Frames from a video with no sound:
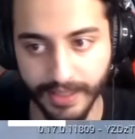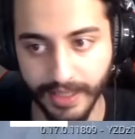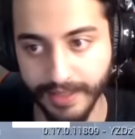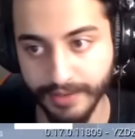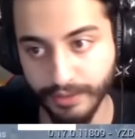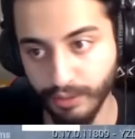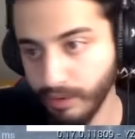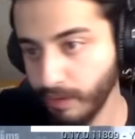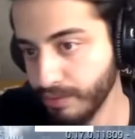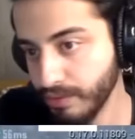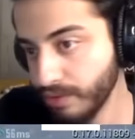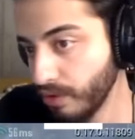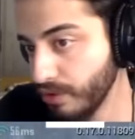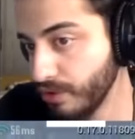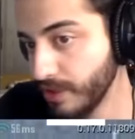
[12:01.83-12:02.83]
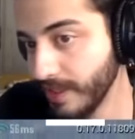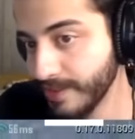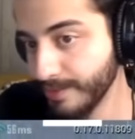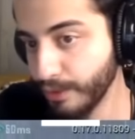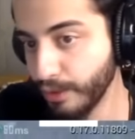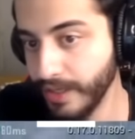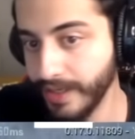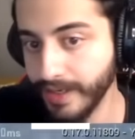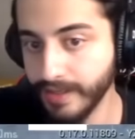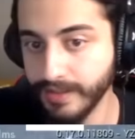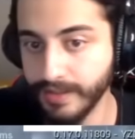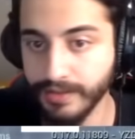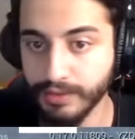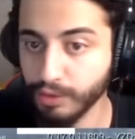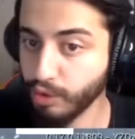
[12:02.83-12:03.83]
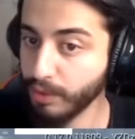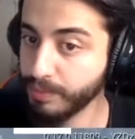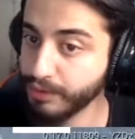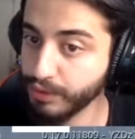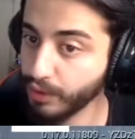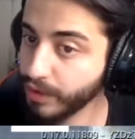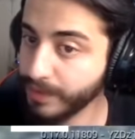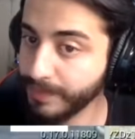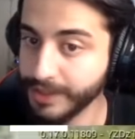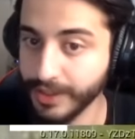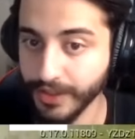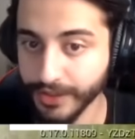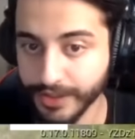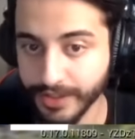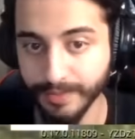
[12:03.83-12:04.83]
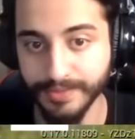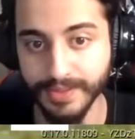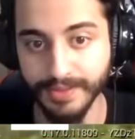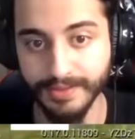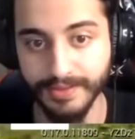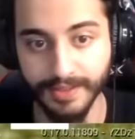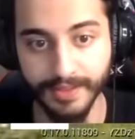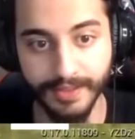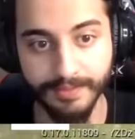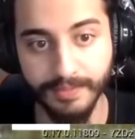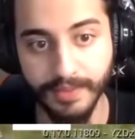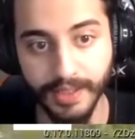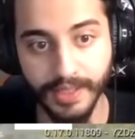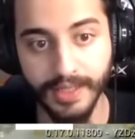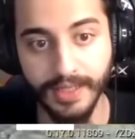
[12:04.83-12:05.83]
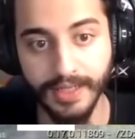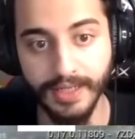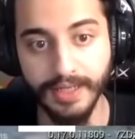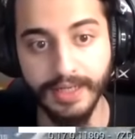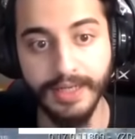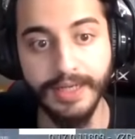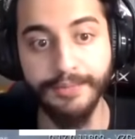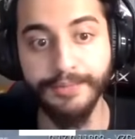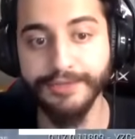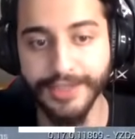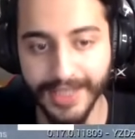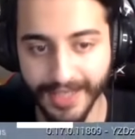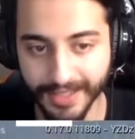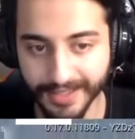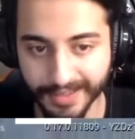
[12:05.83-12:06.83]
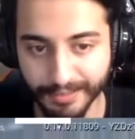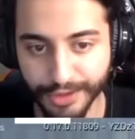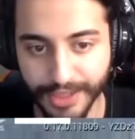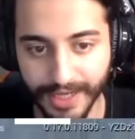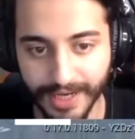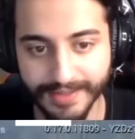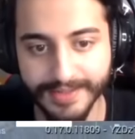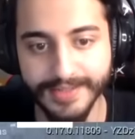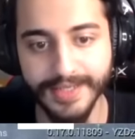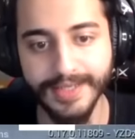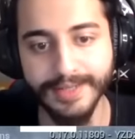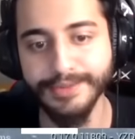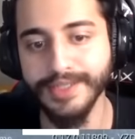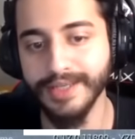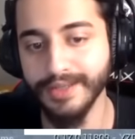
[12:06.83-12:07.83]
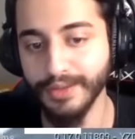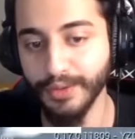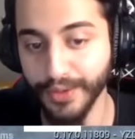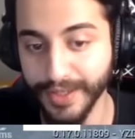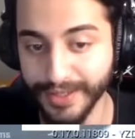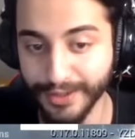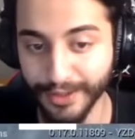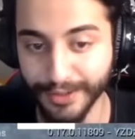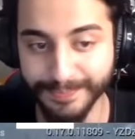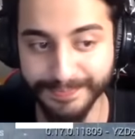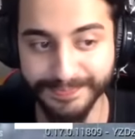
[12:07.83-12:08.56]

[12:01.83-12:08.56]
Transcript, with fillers: Yani scope'suz oynayacağız bu oyun herhalde. Scope'suz oynama challenge yapacağız sanırım. Ee, bir fişek katılmış ileride seri bir şekilde. Ona gidiyorum.